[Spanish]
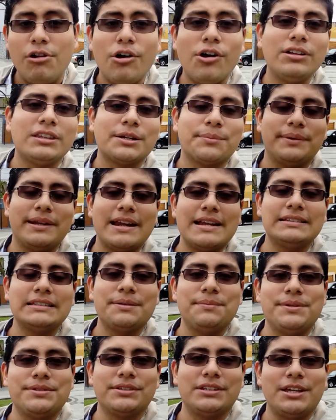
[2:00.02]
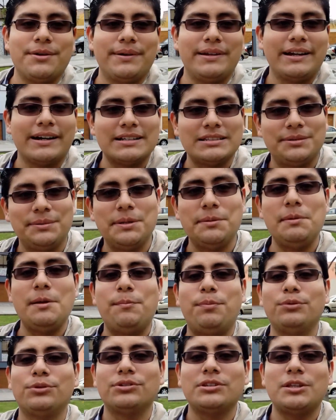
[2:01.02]
Luego de terminar estas misiones van a recibir
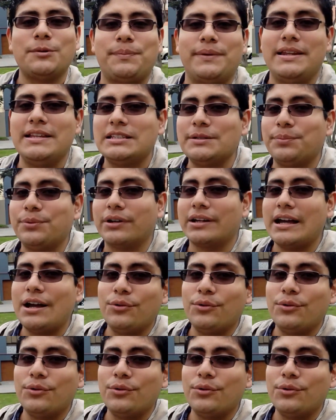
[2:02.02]
mil puntos de experiencia por